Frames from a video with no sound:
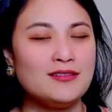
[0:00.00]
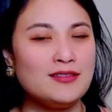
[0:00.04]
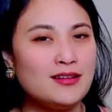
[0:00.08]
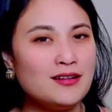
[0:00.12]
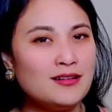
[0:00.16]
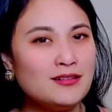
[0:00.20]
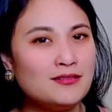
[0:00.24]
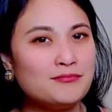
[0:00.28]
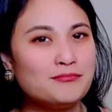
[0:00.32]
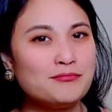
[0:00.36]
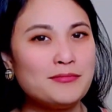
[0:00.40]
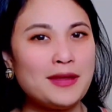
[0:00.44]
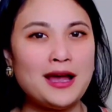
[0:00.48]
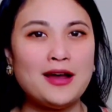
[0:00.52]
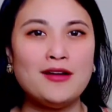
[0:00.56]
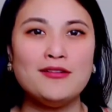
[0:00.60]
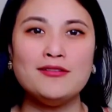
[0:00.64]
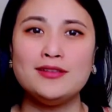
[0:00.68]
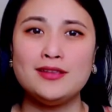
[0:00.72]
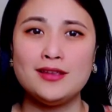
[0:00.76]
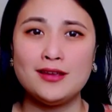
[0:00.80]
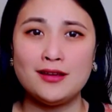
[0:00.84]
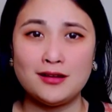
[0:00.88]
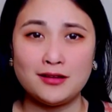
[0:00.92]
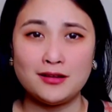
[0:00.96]
đừng bao
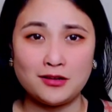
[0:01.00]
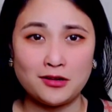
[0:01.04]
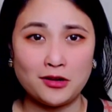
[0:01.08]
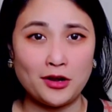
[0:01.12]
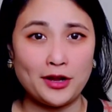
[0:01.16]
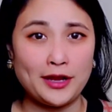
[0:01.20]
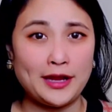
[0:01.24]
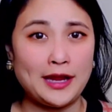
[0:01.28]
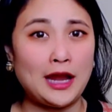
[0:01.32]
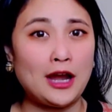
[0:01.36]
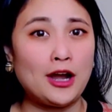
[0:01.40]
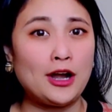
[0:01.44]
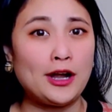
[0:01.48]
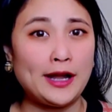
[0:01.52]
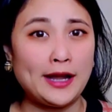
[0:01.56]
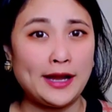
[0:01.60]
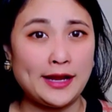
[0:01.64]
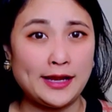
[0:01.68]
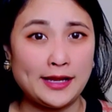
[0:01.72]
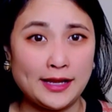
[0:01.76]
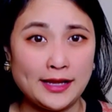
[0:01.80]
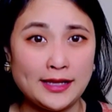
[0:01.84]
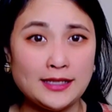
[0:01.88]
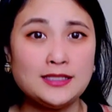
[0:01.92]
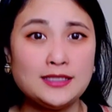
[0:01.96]
giờ gọi
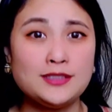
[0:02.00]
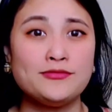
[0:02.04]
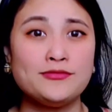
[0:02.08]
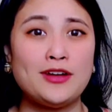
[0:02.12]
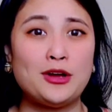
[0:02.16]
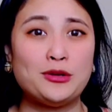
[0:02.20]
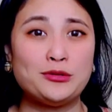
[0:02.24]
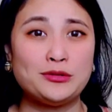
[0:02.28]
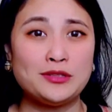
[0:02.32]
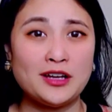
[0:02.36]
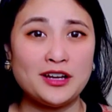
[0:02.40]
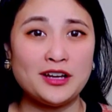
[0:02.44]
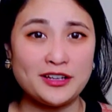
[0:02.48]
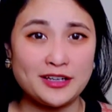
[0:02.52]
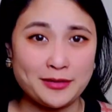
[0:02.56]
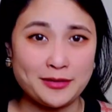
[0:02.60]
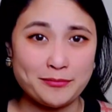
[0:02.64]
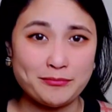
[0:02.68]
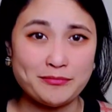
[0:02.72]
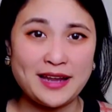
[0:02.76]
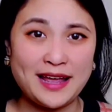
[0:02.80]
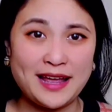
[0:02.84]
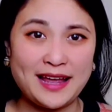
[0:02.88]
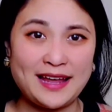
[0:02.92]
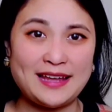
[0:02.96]
RAS vào thời
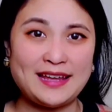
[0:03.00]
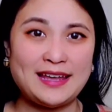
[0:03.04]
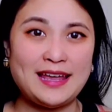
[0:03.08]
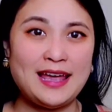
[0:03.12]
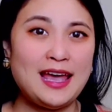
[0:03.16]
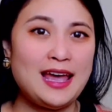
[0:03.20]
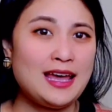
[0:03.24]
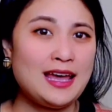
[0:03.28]
điểm này,